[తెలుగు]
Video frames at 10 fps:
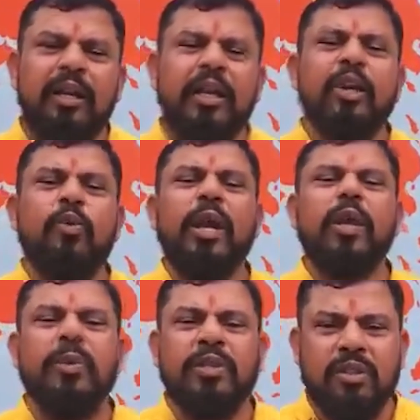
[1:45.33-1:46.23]
నీకు
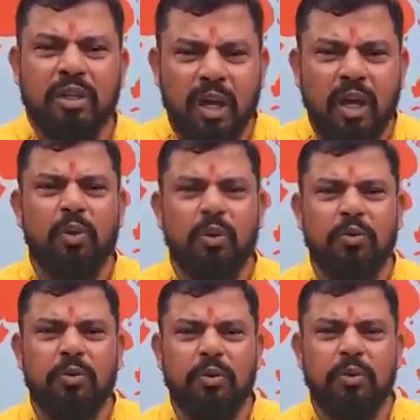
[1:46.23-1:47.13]
ఎక్కిస్తున్నాను
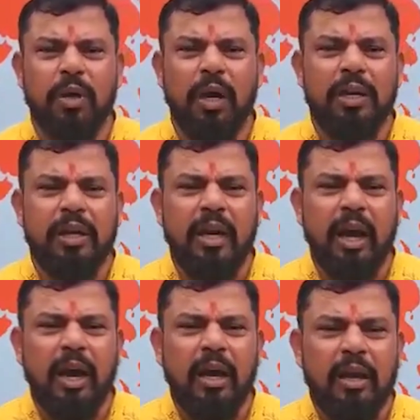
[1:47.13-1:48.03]
అని
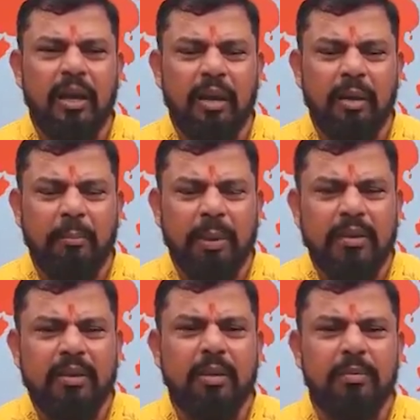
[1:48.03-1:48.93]
ఆ
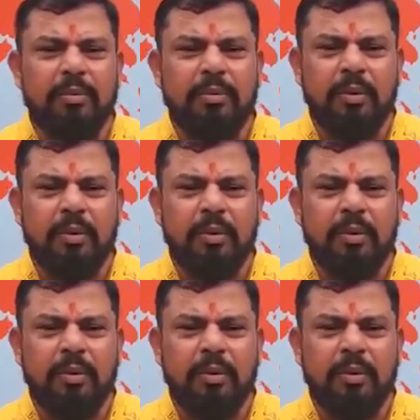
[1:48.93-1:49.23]
మంత్రం